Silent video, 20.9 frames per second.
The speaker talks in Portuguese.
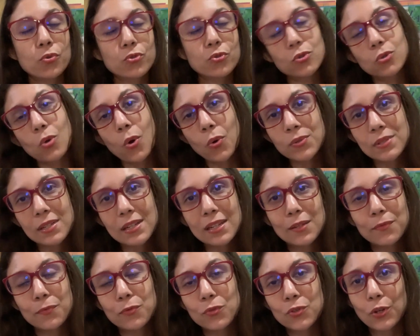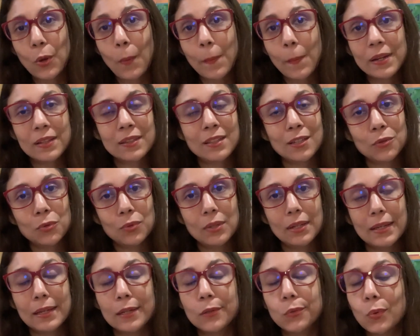os 12 livros que eu pretendo
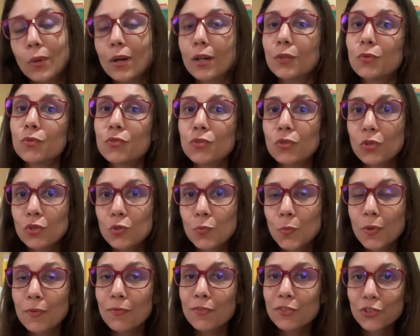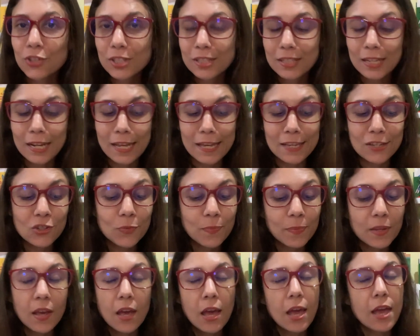ler no ano de 2023.